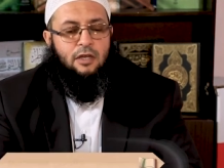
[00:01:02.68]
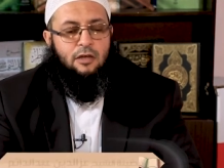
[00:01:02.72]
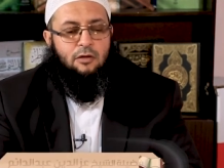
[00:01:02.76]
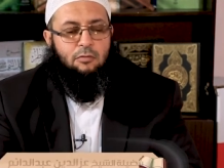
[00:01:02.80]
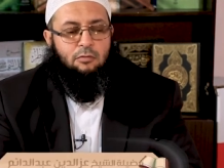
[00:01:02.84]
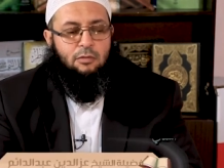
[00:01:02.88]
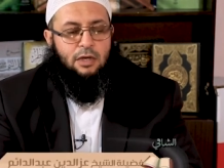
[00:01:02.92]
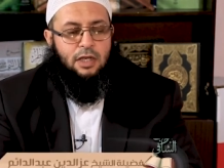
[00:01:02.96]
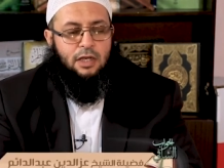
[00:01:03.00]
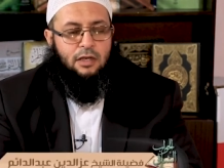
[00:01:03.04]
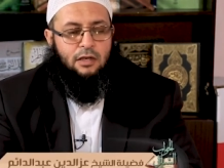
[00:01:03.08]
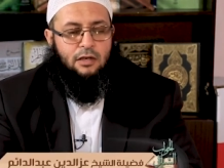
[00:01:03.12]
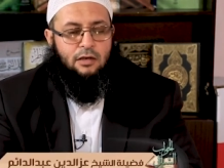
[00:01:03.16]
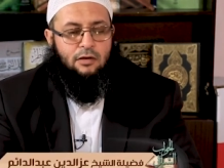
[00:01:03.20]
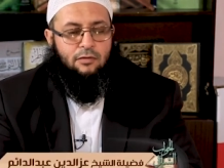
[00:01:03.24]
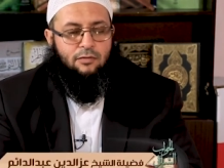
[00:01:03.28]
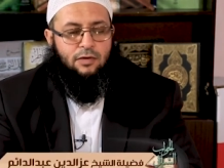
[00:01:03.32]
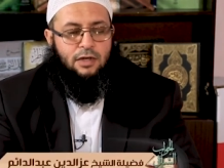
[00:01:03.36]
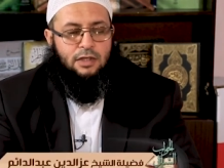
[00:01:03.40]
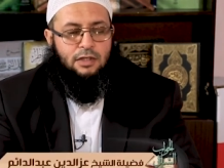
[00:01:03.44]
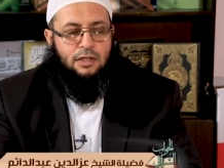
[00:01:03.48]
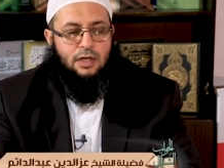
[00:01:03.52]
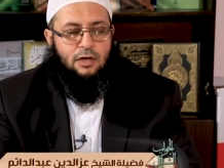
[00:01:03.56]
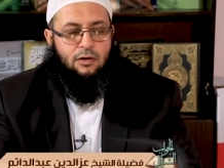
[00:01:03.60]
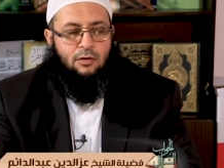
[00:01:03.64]
من
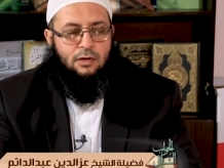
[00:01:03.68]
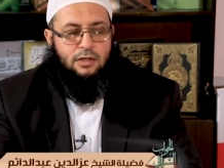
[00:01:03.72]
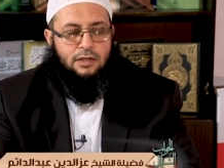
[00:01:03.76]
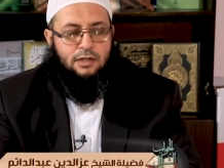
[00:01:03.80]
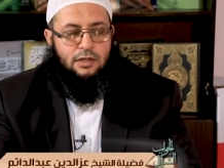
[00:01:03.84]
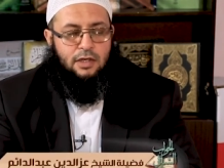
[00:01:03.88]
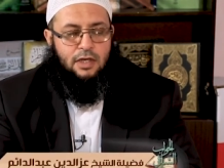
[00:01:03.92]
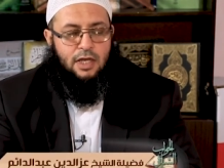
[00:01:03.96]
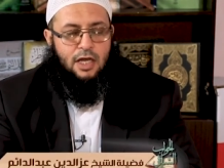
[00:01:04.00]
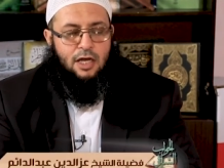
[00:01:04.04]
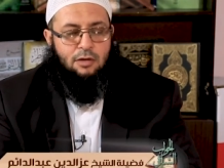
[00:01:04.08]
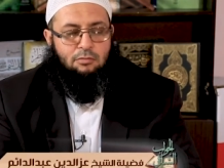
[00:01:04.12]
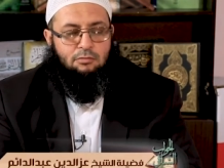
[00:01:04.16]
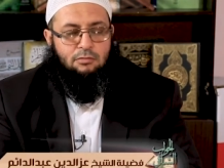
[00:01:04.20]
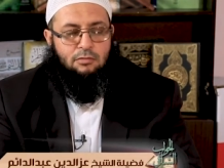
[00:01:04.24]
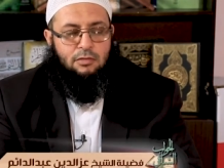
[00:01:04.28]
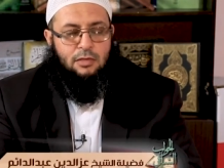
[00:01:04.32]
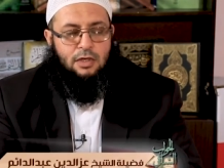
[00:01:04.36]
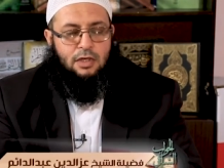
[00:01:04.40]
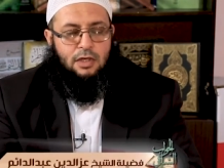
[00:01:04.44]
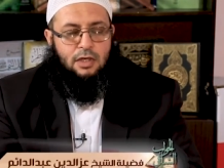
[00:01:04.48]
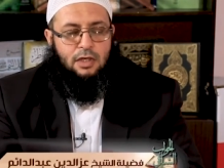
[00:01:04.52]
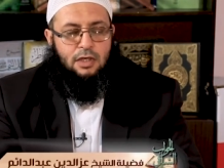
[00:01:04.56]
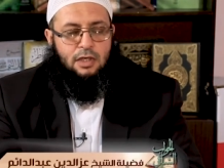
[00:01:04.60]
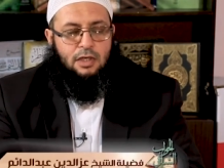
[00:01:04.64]
فتاوى الصيام
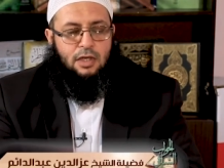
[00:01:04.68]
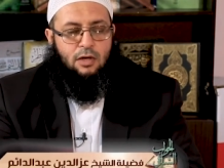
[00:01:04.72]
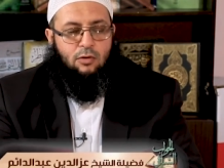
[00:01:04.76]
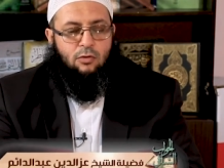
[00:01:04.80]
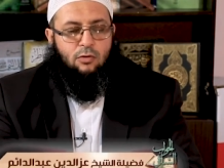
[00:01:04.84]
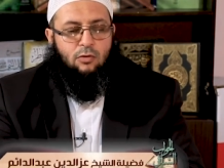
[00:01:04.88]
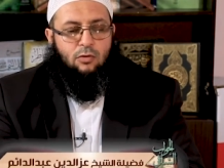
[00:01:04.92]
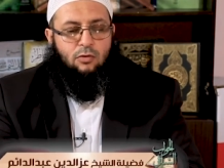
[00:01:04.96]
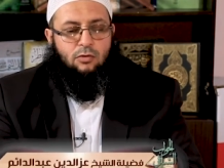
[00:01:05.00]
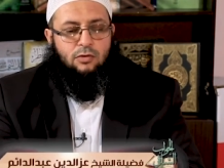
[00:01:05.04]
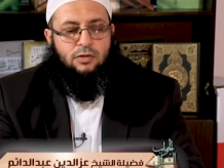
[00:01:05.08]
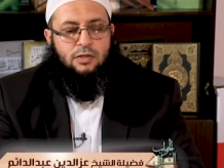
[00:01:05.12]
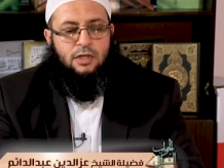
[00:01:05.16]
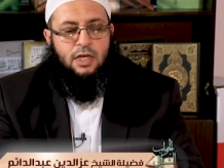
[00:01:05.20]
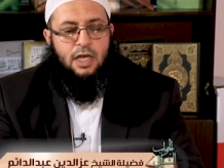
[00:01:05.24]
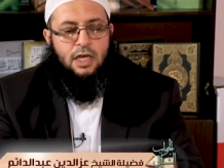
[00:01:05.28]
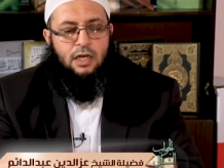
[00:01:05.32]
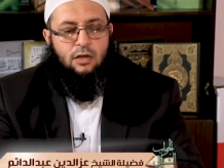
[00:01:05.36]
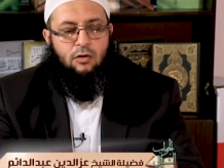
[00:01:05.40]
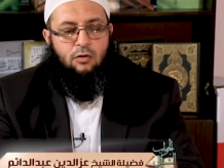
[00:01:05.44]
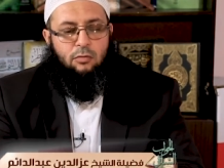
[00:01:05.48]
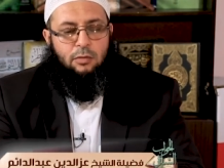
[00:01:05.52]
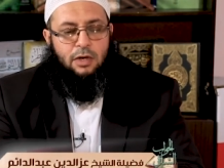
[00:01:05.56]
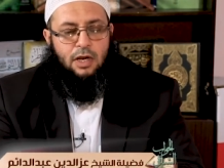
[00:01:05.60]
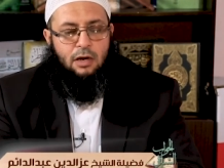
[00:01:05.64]
يقول
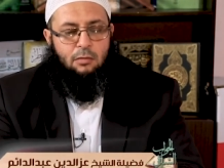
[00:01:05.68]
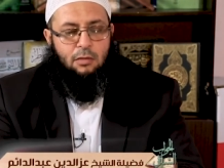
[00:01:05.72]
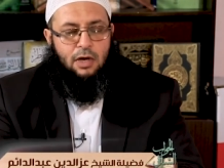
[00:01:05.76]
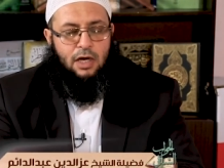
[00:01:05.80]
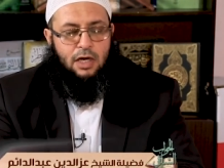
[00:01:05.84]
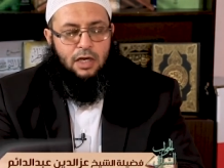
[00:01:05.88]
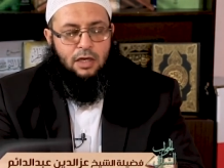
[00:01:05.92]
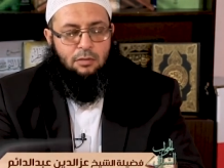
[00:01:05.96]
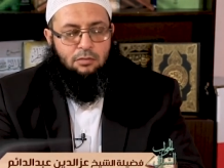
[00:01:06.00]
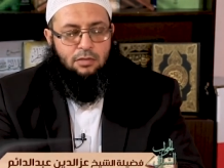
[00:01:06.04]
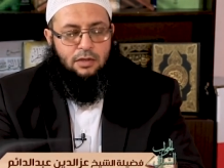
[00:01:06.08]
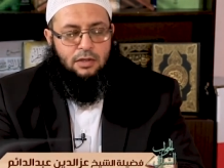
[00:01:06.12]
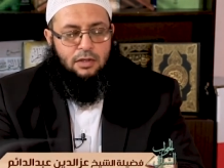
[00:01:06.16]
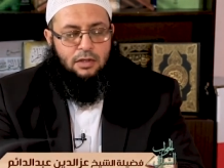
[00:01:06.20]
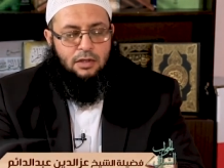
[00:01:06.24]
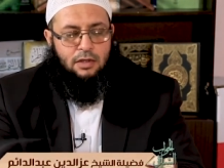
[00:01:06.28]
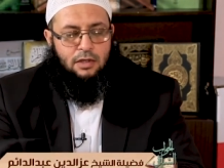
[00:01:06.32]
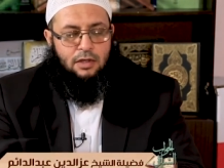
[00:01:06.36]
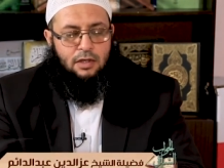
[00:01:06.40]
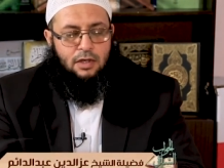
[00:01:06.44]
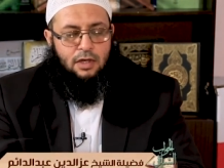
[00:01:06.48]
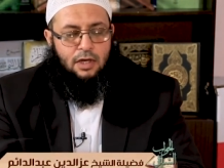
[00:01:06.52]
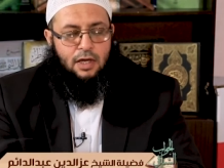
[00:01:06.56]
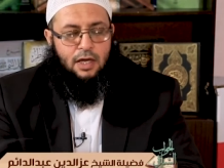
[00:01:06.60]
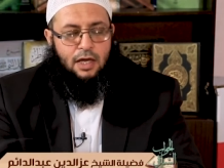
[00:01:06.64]
السائل من المغرب
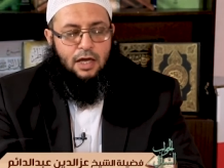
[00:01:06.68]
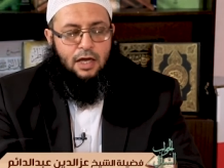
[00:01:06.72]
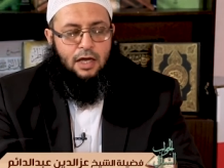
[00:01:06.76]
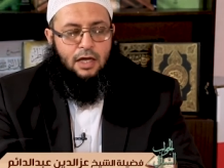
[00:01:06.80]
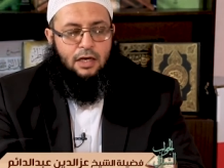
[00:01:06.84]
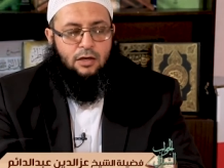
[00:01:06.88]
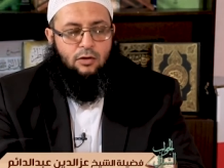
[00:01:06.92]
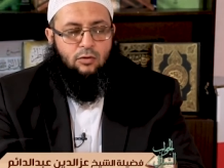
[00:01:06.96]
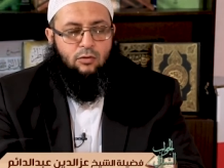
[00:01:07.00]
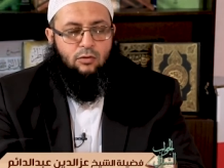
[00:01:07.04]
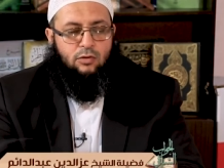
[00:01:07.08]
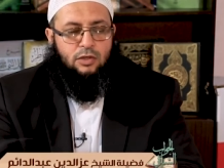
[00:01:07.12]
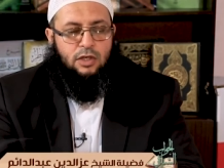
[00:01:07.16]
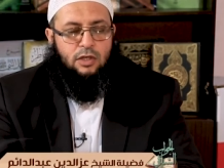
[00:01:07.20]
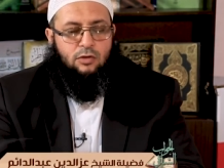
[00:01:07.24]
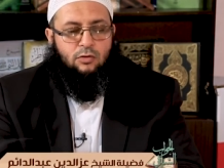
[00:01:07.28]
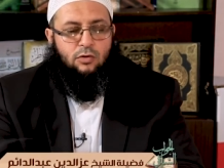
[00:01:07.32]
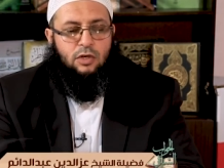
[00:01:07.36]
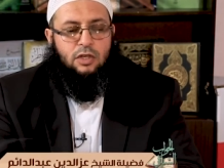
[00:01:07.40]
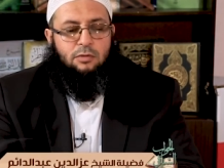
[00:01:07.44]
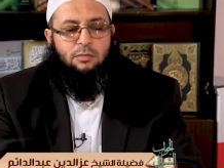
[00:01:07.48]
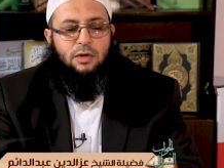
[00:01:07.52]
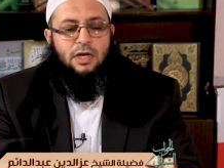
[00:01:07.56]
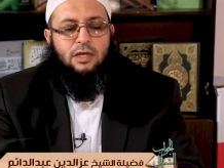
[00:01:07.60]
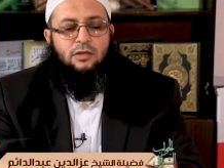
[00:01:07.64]
هل يوجد
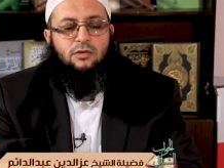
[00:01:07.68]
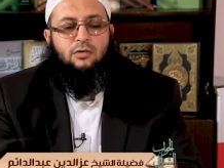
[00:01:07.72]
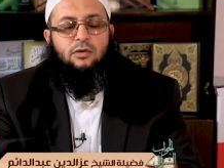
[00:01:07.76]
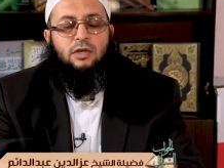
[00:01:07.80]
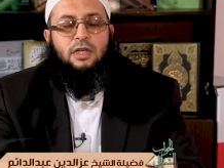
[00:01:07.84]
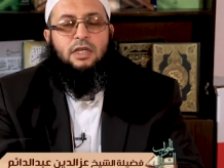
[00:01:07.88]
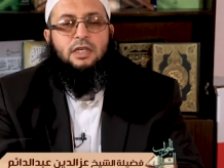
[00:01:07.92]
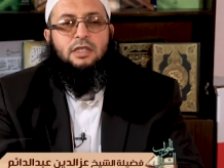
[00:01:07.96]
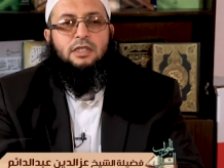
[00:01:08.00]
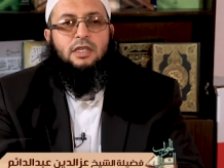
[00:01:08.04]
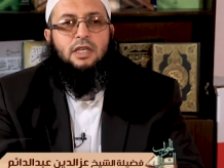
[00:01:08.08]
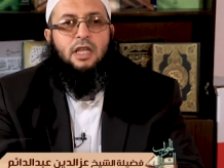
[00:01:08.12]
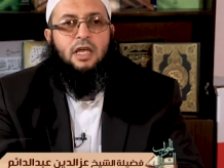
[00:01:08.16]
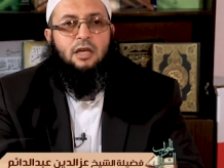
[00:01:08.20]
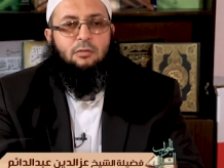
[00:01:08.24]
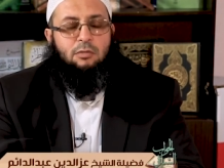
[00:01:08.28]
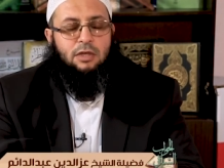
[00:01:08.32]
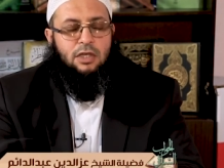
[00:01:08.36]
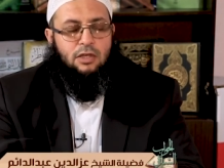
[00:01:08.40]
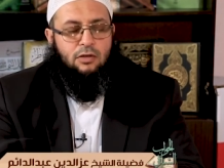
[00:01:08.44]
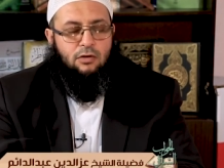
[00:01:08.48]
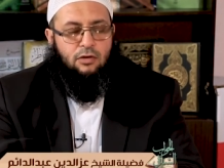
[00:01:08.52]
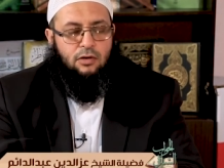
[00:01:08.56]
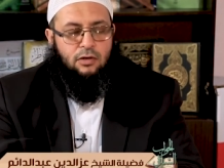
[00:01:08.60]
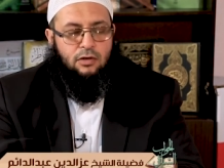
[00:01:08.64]
لباس
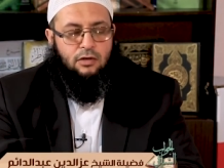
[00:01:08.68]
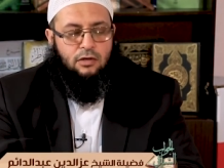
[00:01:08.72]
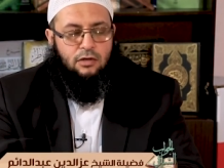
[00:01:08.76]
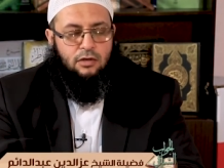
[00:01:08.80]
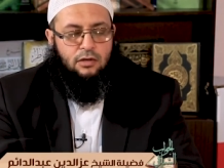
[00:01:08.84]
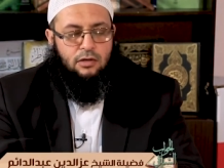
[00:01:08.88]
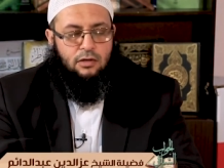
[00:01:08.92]
إسلامي